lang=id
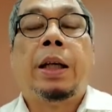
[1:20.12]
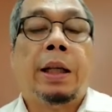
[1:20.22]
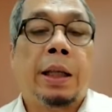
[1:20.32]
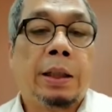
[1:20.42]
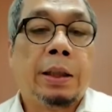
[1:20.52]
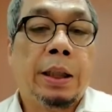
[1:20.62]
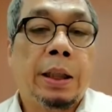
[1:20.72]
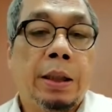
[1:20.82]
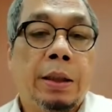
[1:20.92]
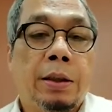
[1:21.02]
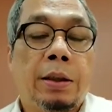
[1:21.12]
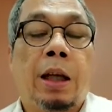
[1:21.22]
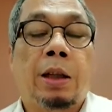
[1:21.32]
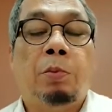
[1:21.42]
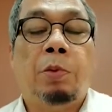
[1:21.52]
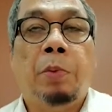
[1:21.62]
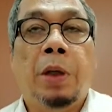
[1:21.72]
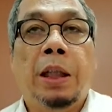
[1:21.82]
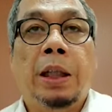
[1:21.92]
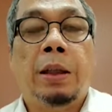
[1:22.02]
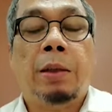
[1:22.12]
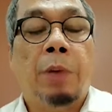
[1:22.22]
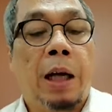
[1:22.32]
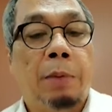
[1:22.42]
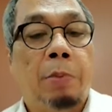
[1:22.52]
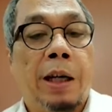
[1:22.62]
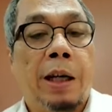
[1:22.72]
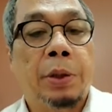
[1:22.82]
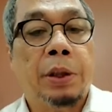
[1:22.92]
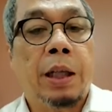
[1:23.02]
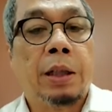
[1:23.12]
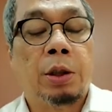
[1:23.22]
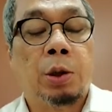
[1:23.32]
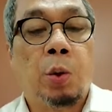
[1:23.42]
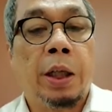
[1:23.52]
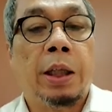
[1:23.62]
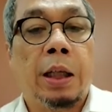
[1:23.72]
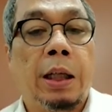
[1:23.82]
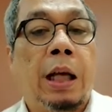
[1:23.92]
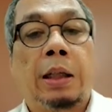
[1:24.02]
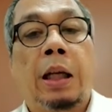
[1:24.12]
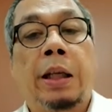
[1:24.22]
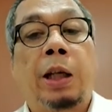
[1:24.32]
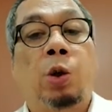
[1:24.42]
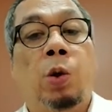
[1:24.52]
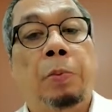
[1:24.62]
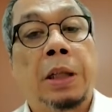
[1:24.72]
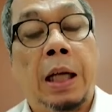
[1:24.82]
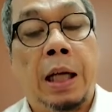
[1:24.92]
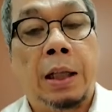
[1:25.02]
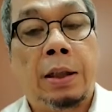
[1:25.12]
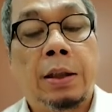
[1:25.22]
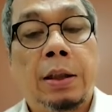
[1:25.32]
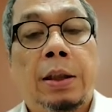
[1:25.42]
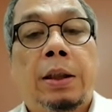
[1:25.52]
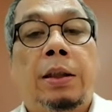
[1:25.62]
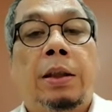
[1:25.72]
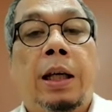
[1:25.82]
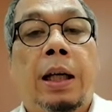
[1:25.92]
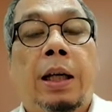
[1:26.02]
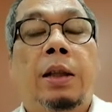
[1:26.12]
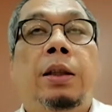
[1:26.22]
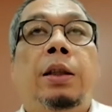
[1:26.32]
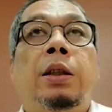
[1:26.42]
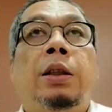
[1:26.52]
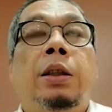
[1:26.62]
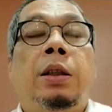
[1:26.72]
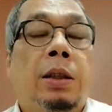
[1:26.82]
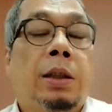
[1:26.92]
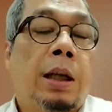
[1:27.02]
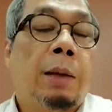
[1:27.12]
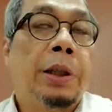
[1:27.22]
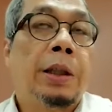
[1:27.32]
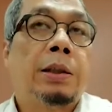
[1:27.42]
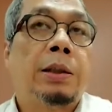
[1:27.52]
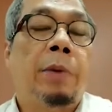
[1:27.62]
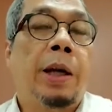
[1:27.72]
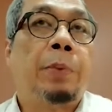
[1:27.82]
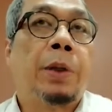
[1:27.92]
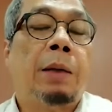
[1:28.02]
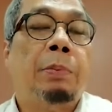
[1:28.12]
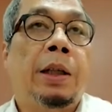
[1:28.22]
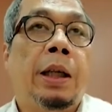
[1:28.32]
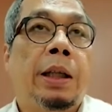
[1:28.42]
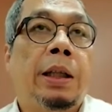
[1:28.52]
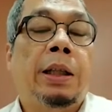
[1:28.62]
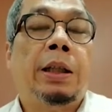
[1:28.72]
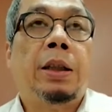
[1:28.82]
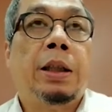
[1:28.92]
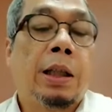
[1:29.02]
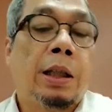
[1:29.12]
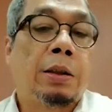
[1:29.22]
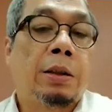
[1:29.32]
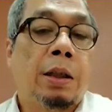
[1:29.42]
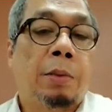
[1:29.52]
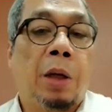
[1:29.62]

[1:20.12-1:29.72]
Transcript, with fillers: energi atau membeli bahan bakar minyak sesuai dengan harga keekonomian. Nah, uh, aplikasi My Pertamina ini ini kan uh,